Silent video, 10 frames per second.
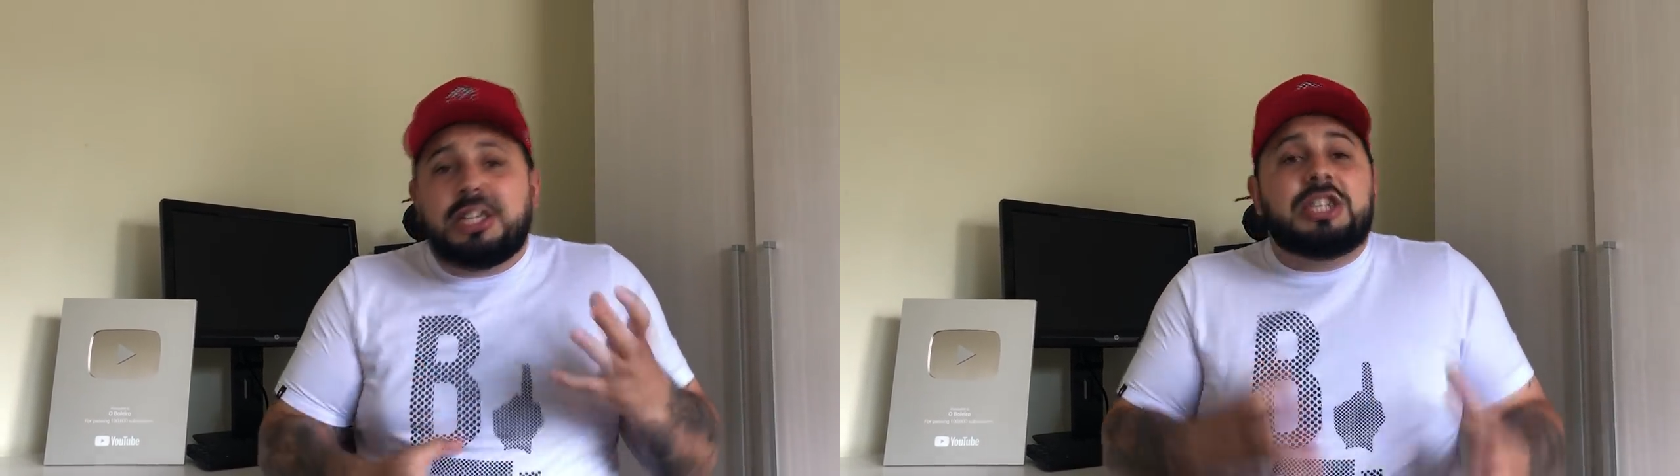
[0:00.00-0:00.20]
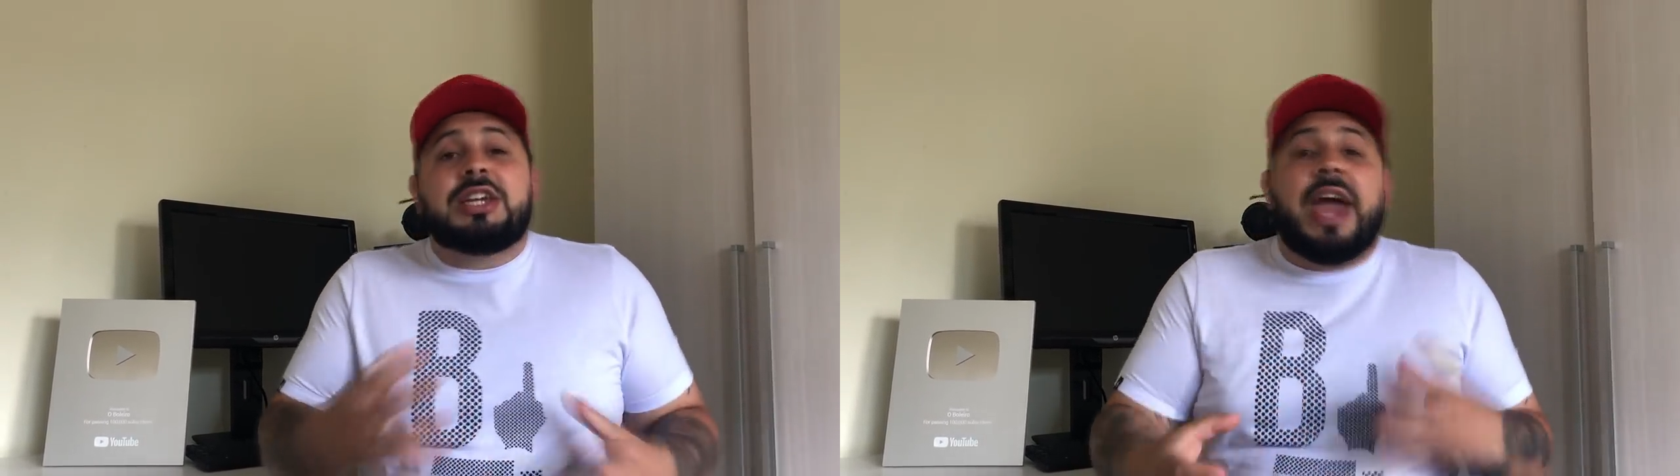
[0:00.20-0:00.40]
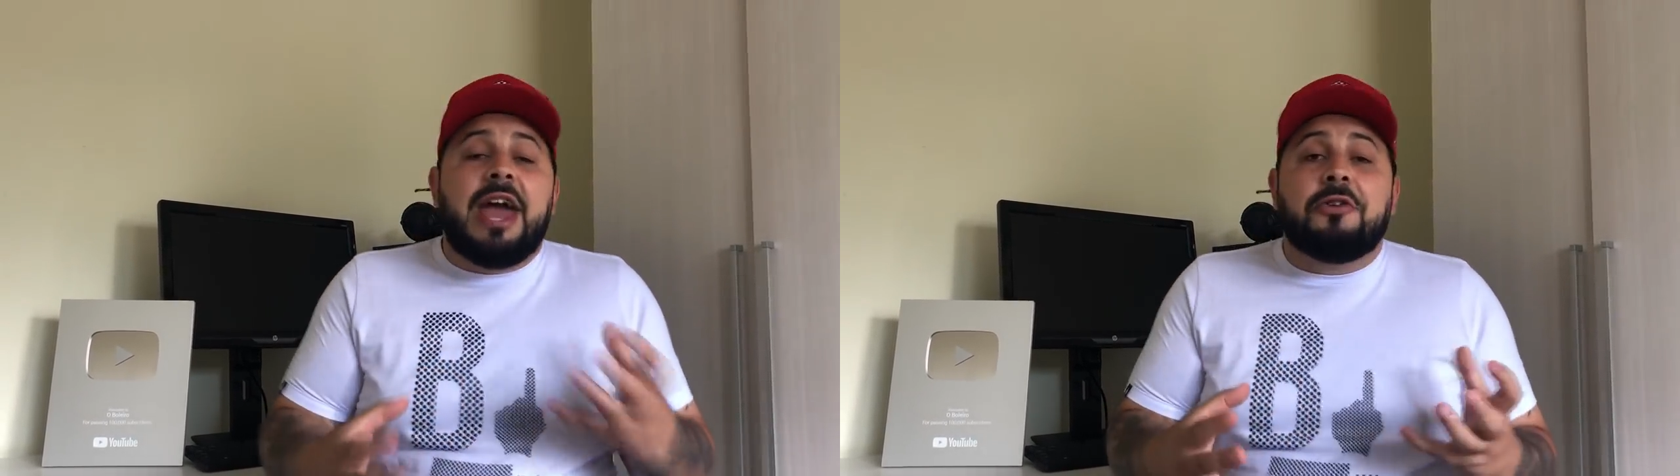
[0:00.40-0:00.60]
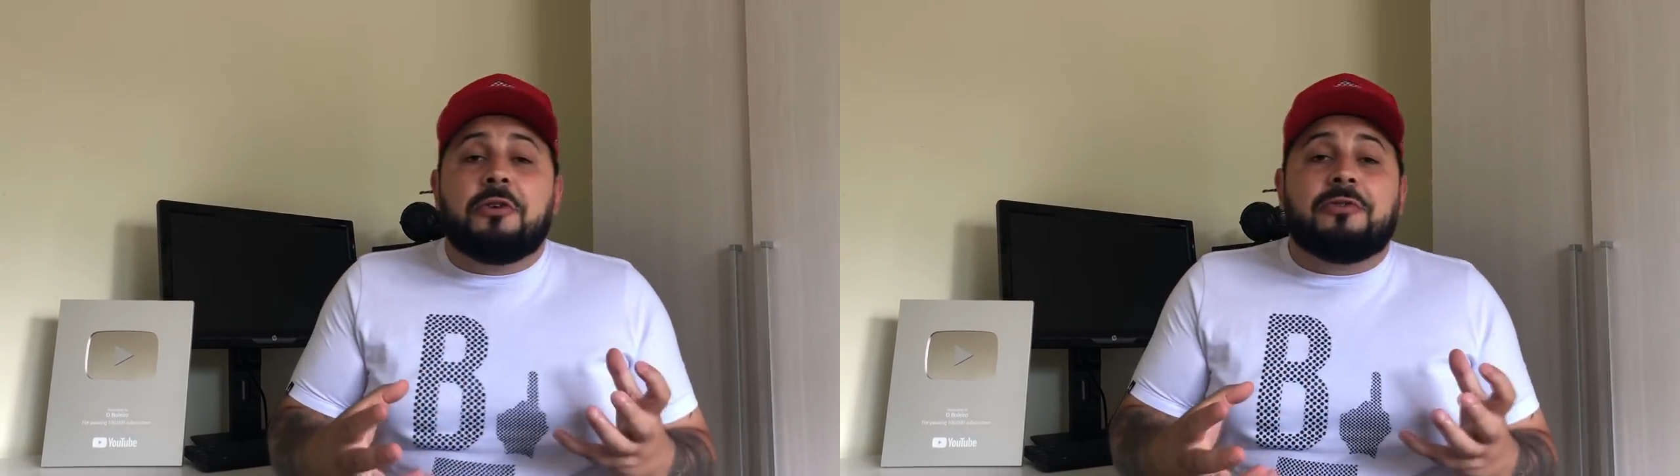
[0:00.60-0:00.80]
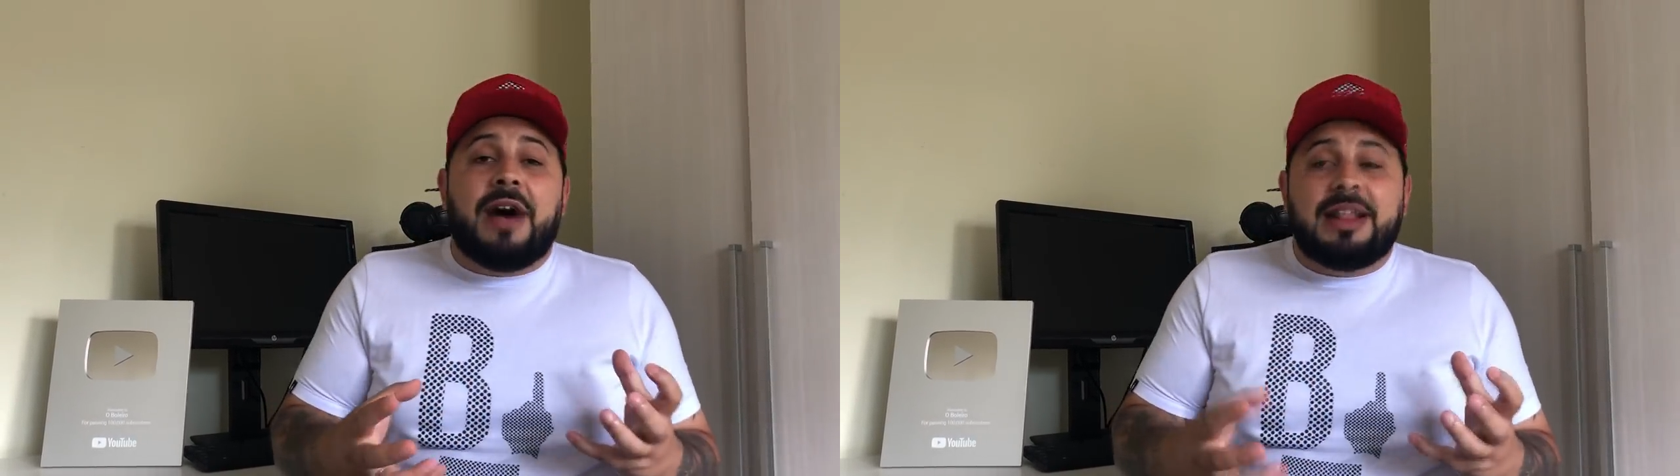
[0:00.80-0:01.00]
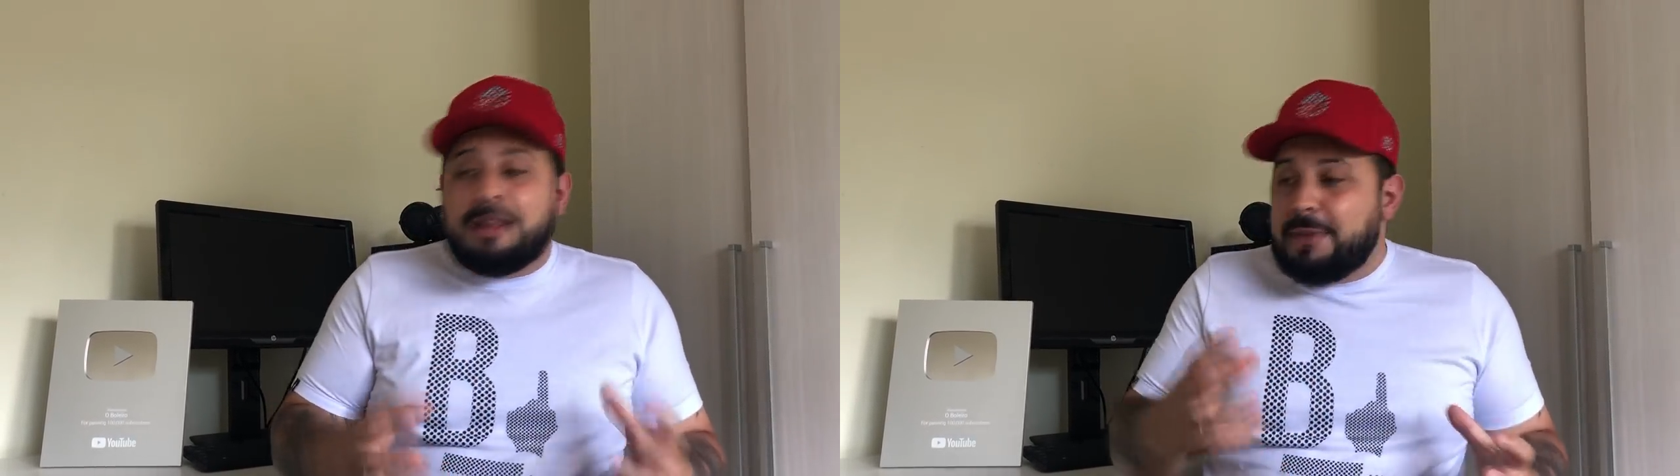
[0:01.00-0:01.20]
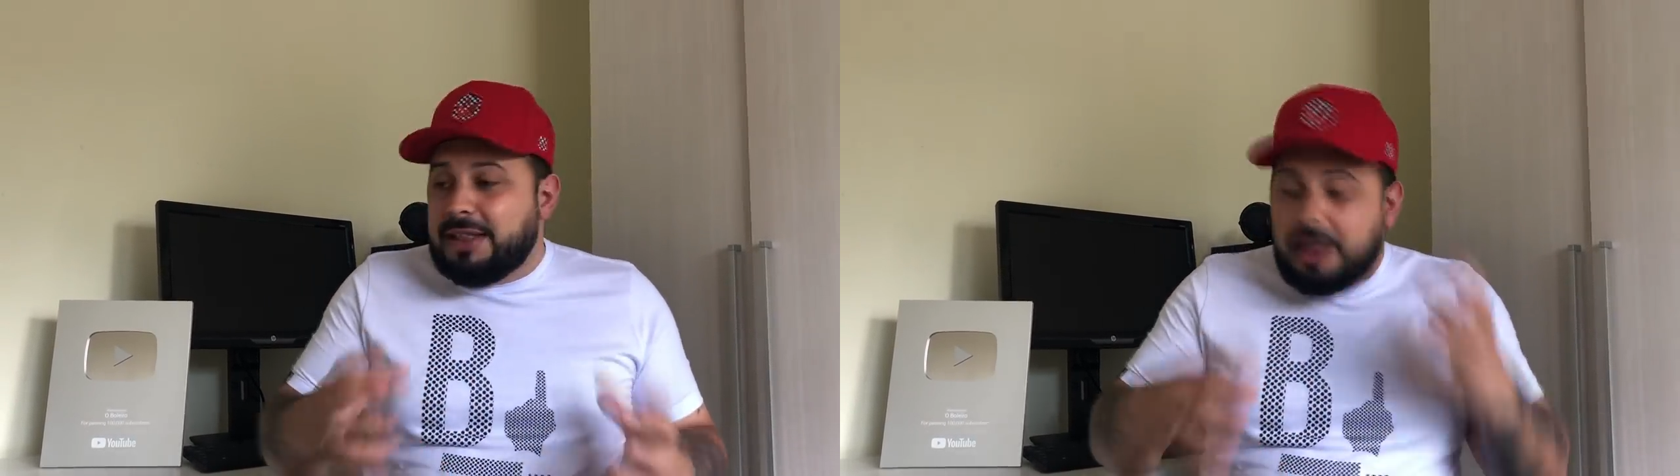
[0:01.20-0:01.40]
A gente quer renovar também,